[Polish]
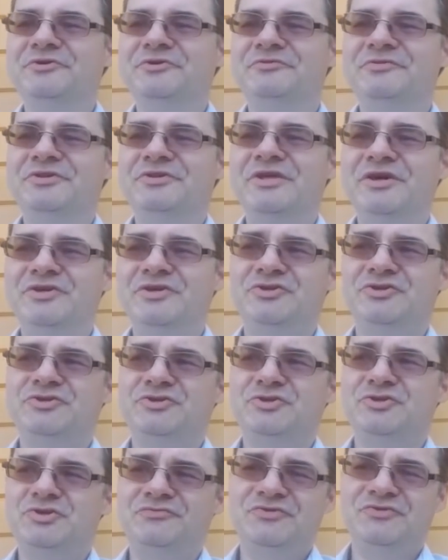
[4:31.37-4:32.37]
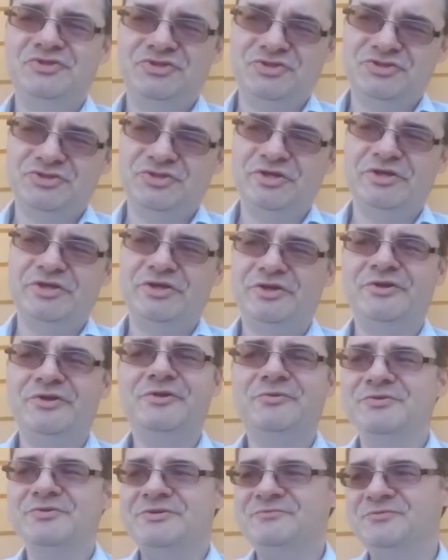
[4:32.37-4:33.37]
Wydaje się rzeczywiście, że
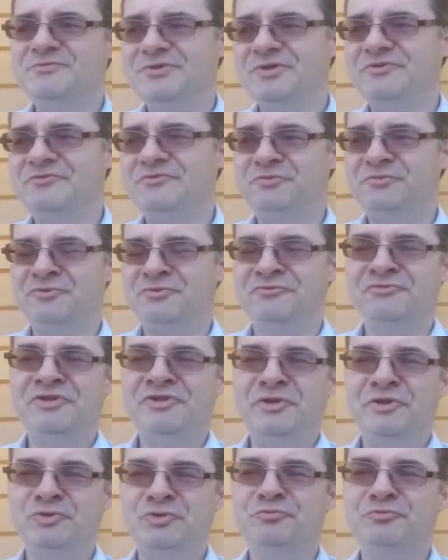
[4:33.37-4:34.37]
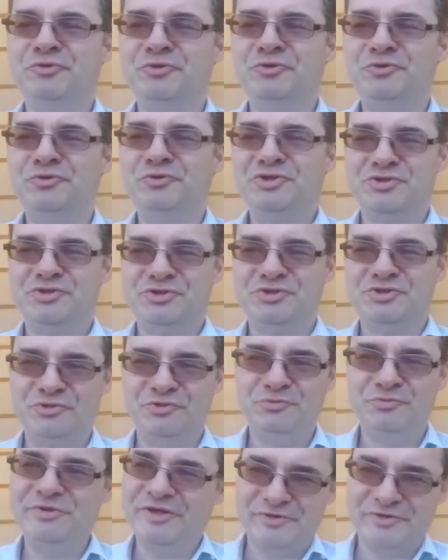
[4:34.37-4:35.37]
Robespierre w porównaniu był jeszcze
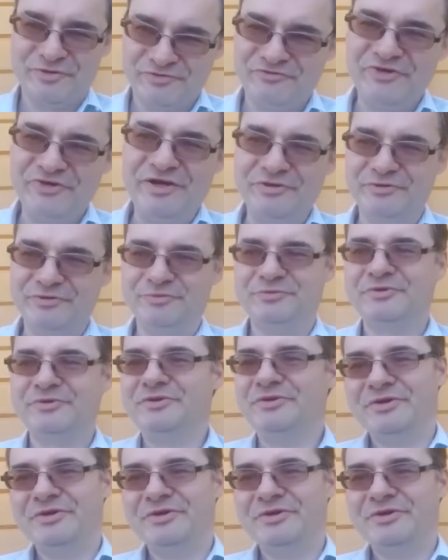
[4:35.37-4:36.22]
umiarkowanym e,